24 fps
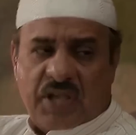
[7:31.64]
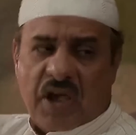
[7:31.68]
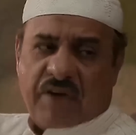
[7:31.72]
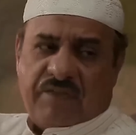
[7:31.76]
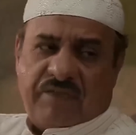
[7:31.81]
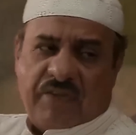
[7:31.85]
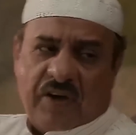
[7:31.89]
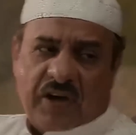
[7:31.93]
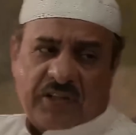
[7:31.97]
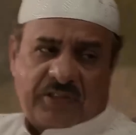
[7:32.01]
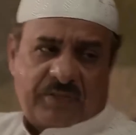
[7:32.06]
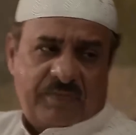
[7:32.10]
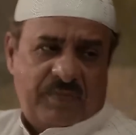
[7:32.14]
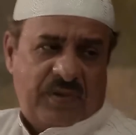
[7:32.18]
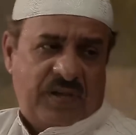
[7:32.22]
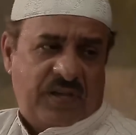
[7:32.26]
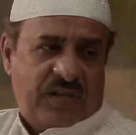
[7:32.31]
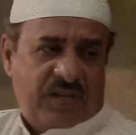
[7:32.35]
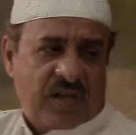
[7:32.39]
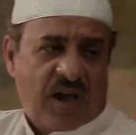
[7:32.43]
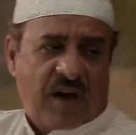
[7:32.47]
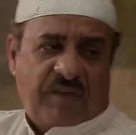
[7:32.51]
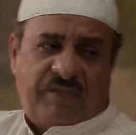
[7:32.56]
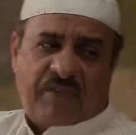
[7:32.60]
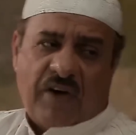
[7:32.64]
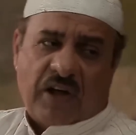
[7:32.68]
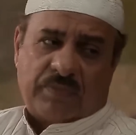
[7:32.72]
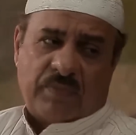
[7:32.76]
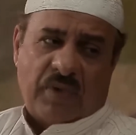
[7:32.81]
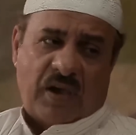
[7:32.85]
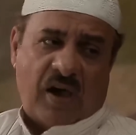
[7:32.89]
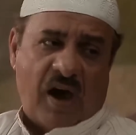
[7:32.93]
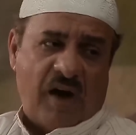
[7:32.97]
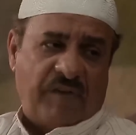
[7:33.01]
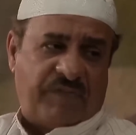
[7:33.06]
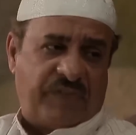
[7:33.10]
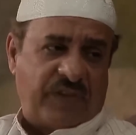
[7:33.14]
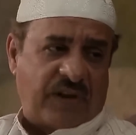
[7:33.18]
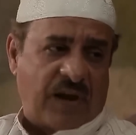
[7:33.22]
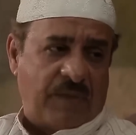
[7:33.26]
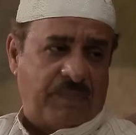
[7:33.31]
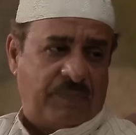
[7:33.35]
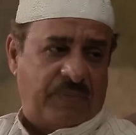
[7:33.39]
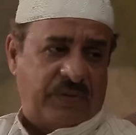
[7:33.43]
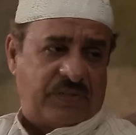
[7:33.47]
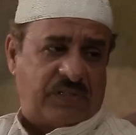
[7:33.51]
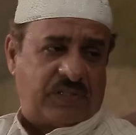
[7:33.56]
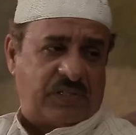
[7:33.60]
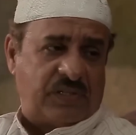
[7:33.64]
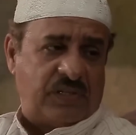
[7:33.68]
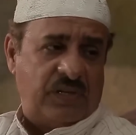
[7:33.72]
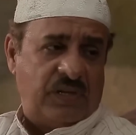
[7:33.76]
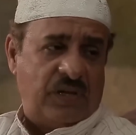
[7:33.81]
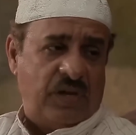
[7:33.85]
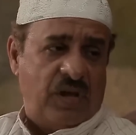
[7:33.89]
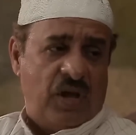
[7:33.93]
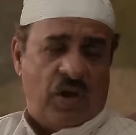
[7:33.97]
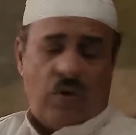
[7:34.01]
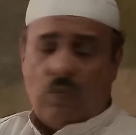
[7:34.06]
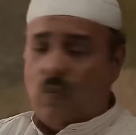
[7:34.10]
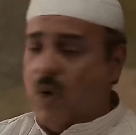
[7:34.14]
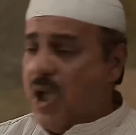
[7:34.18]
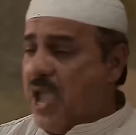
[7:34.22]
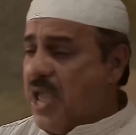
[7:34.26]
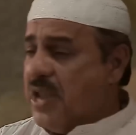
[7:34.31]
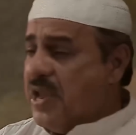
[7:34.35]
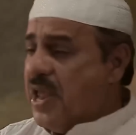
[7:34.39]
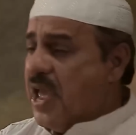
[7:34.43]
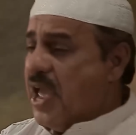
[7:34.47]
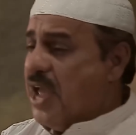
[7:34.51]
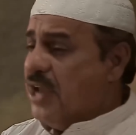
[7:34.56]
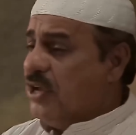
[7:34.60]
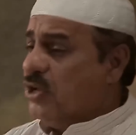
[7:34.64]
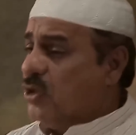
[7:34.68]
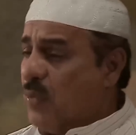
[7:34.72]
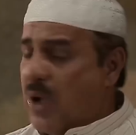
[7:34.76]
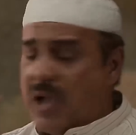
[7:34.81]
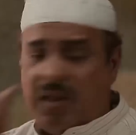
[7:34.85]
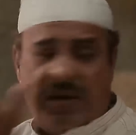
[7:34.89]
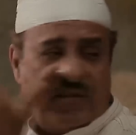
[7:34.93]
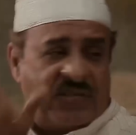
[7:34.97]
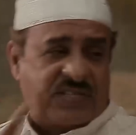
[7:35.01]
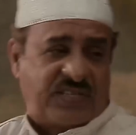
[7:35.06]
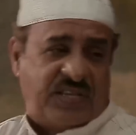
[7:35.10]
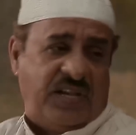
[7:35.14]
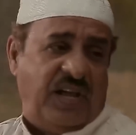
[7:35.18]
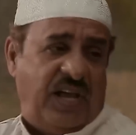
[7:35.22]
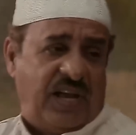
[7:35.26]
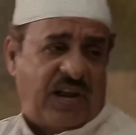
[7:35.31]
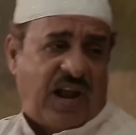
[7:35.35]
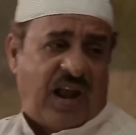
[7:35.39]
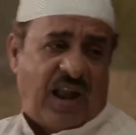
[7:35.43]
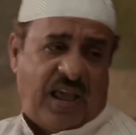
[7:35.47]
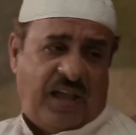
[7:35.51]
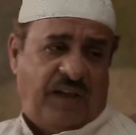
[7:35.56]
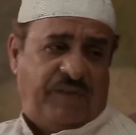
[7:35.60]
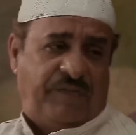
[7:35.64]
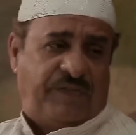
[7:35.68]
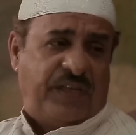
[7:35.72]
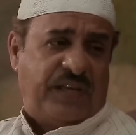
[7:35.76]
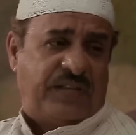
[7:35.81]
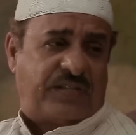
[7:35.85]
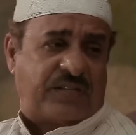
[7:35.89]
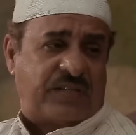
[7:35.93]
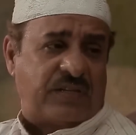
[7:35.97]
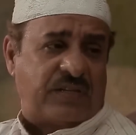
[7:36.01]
يا فاطمة يا فاطمة خافي ربك وين هند وين السحر الله يحفظك